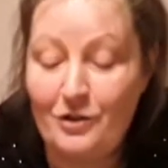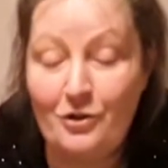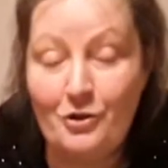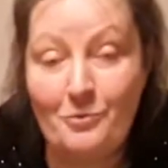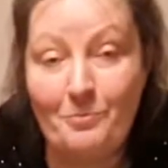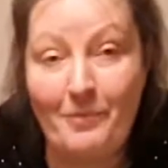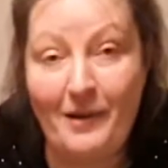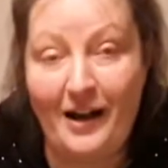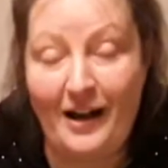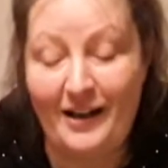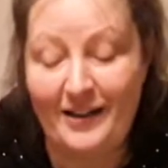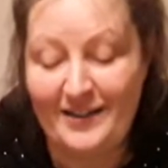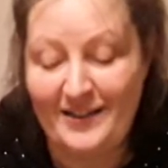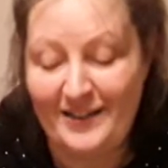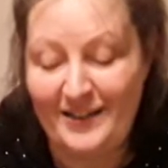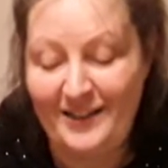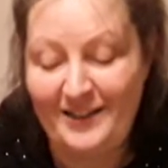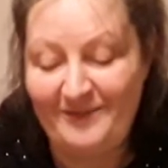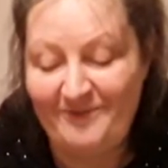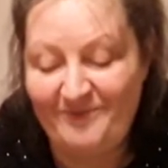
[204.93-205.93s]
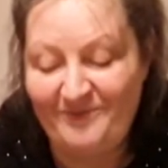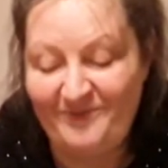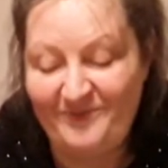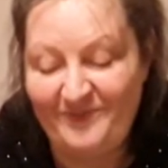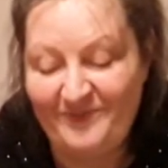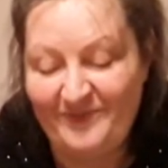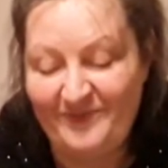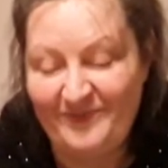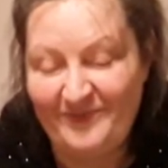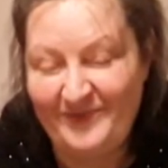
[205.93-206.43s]
sprach sie,
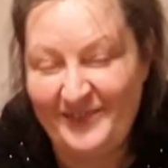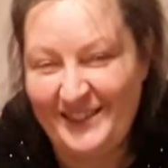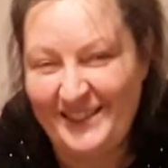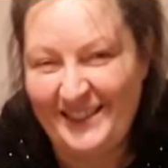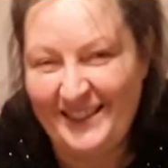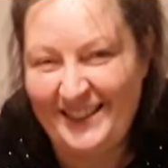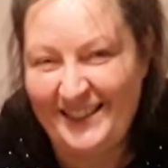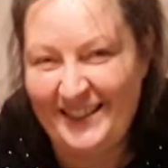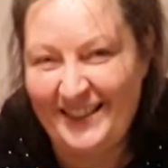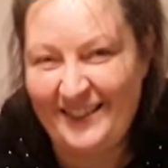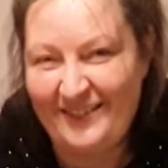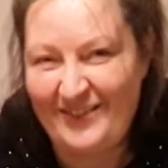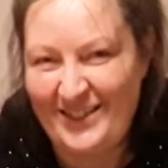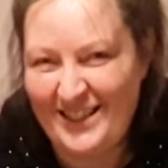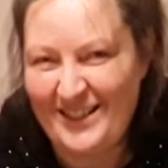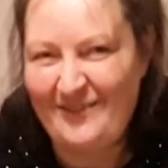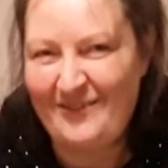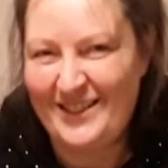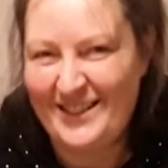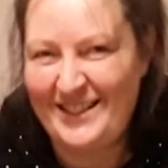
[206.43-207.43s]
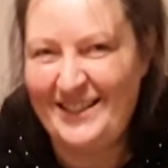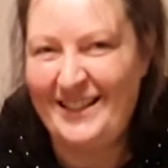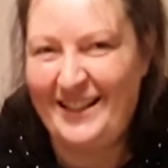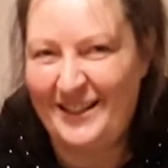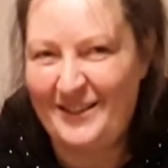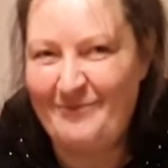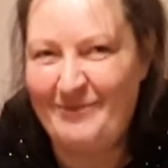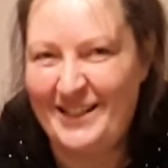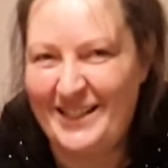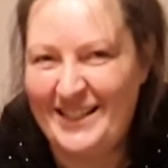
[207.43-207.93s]
wisst ihr, was sie dann
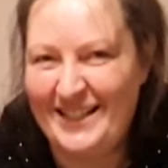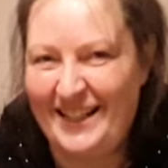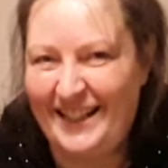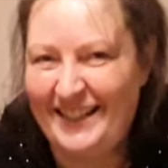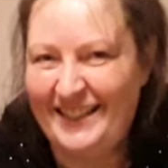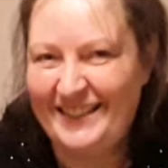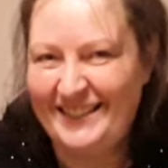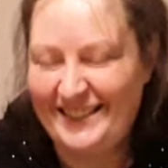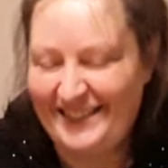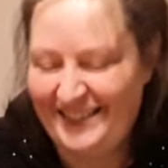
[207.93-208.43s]
immer sagt?